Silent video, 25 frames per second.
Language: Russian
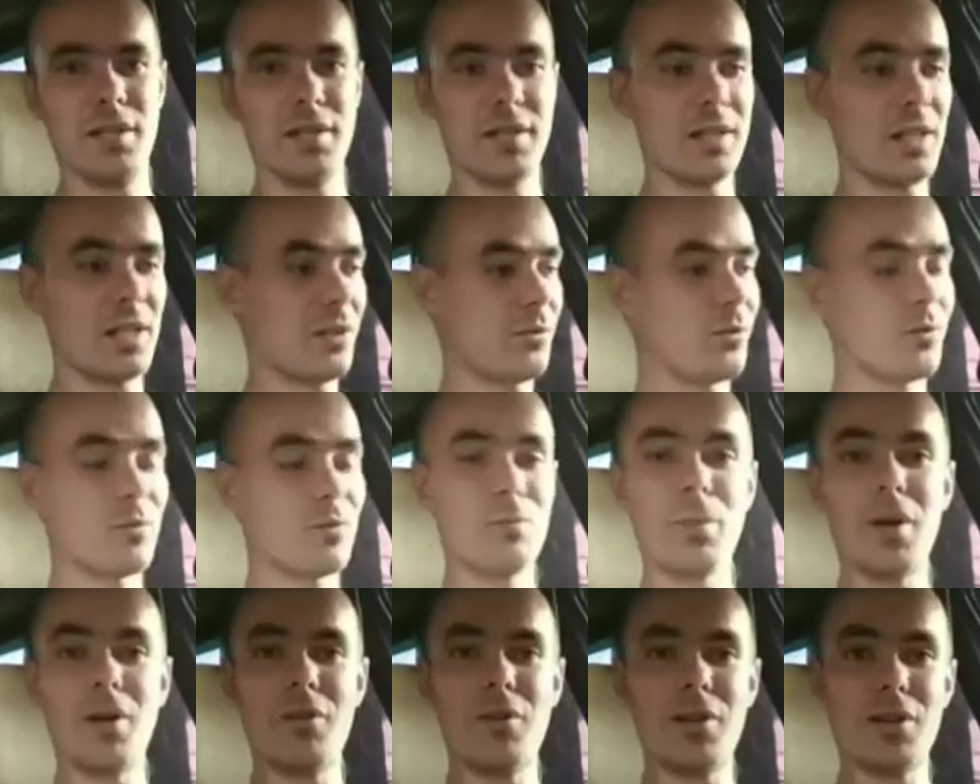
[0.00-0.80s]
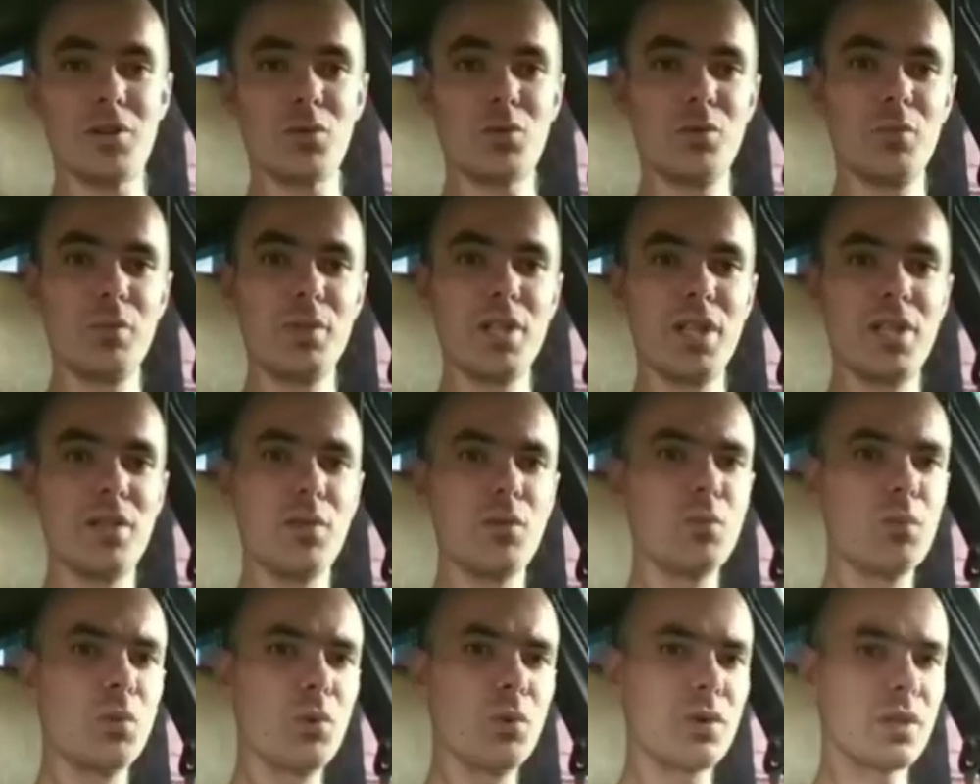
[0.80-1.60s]
И как вот, по вашему
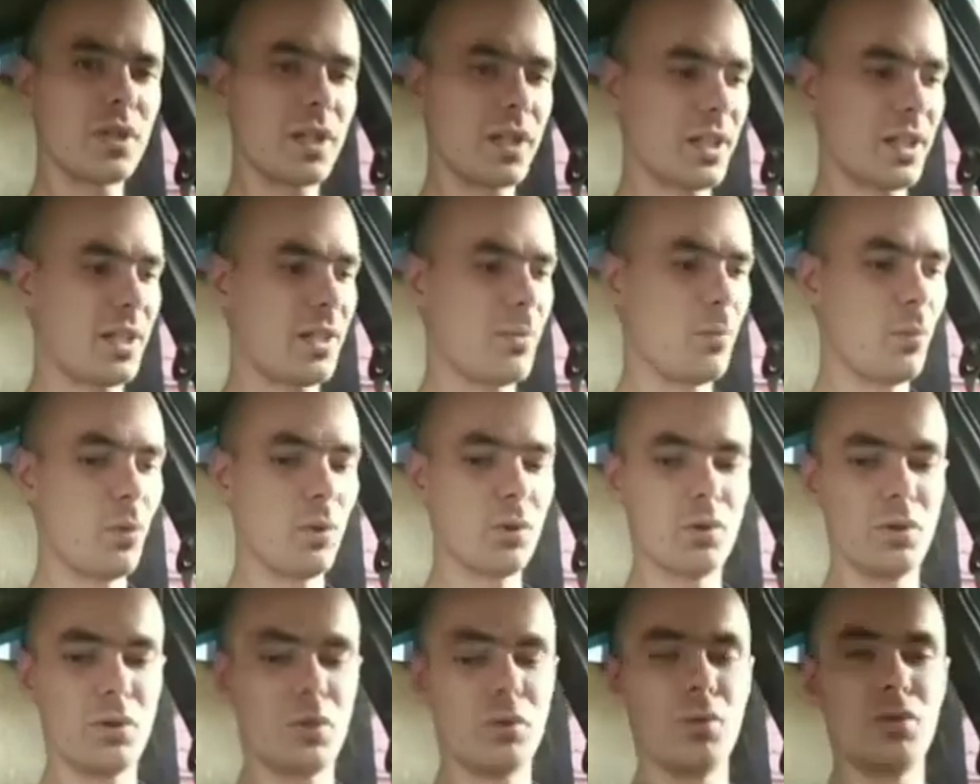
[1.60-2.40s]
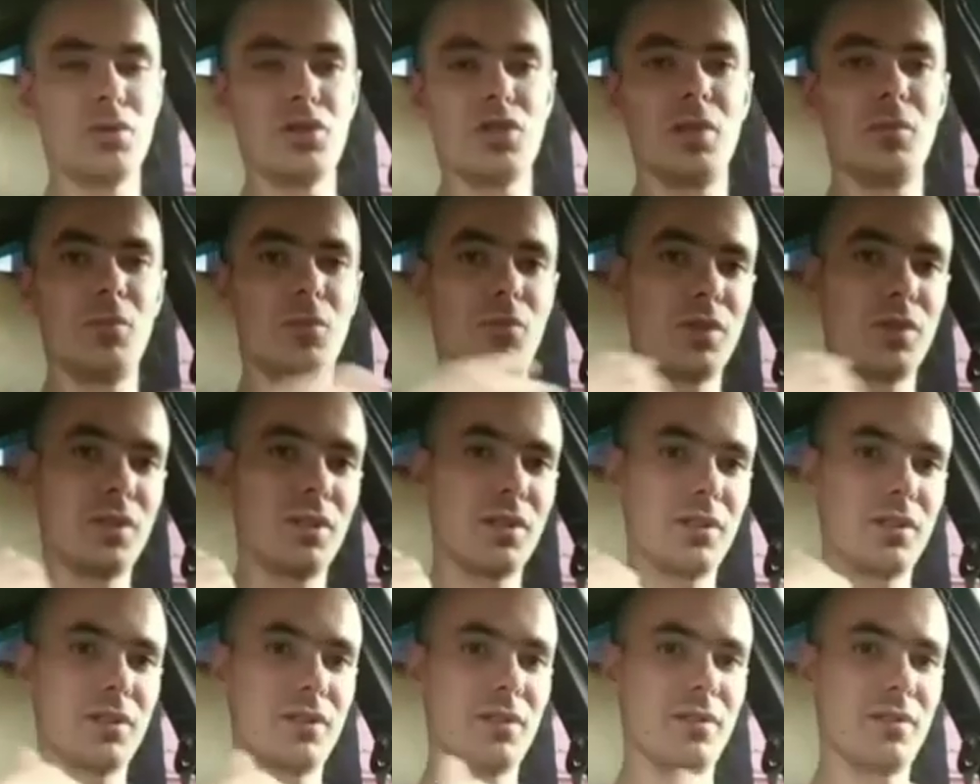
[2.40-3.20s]
мнению, будет так работать он, чем вот
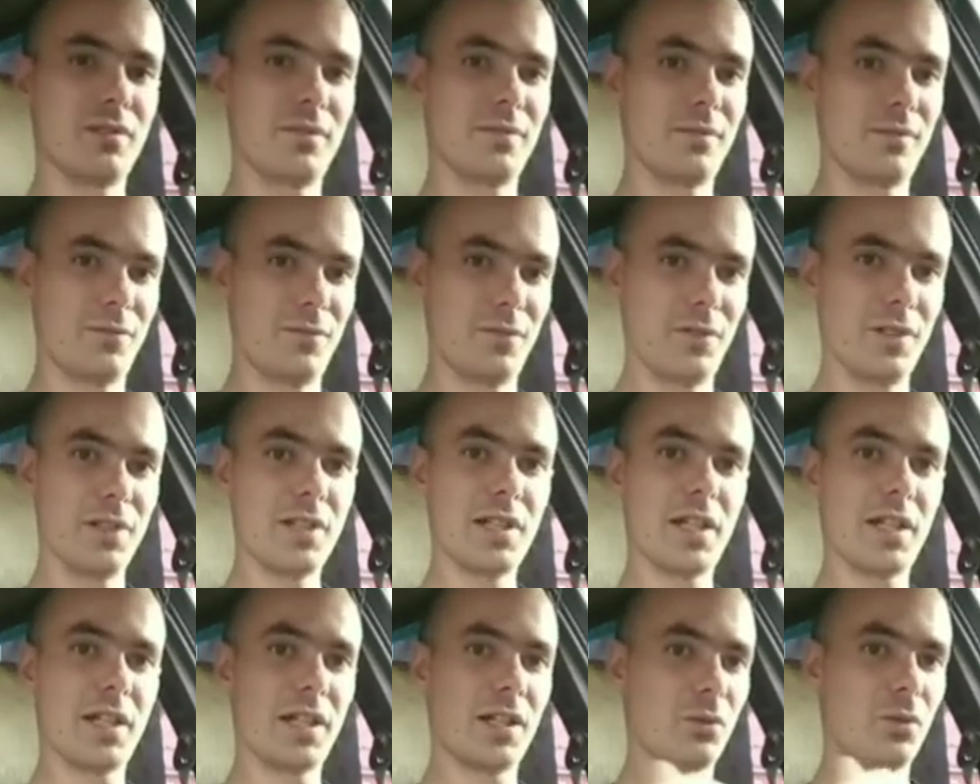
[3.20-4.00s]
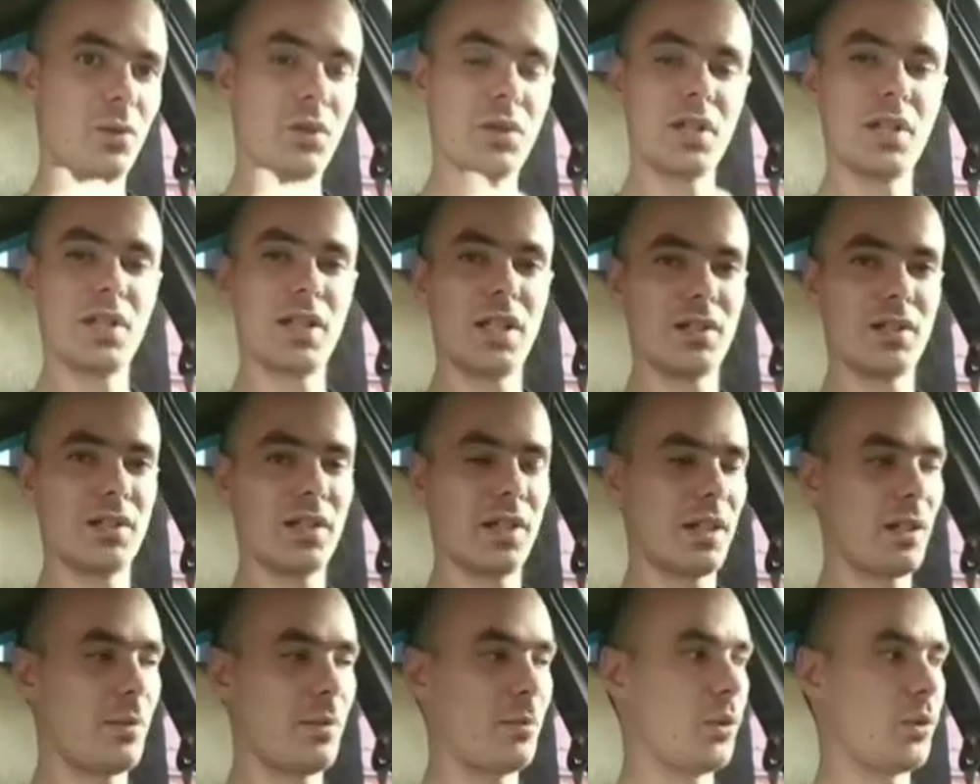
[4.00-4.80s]
этот фигня, которая не
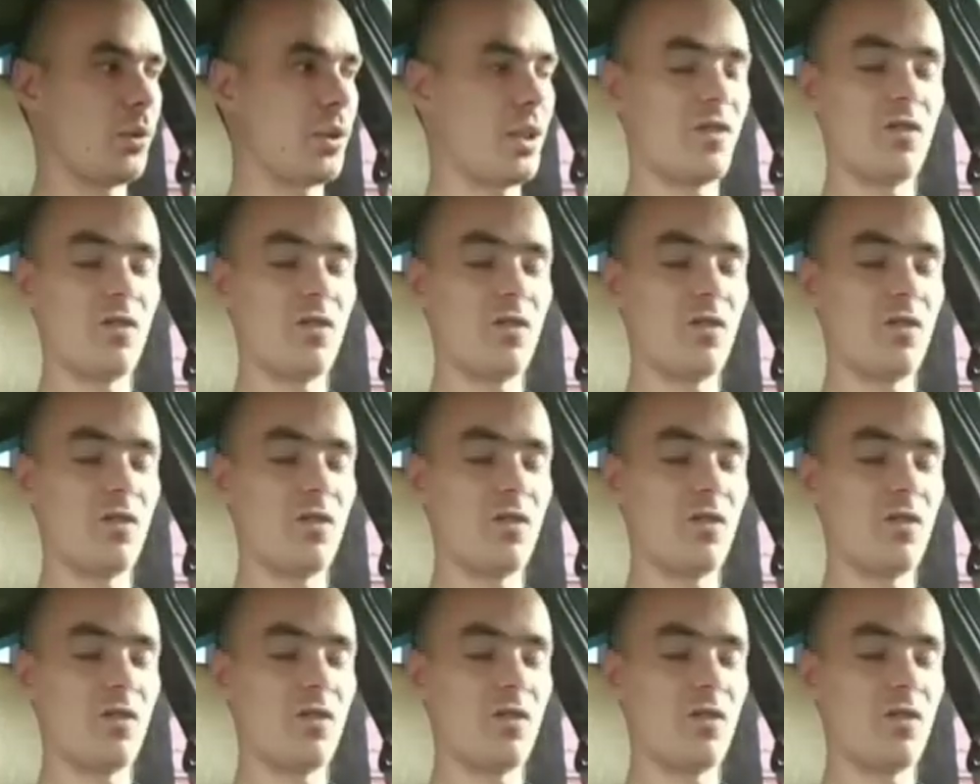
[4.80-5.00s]
должна работать.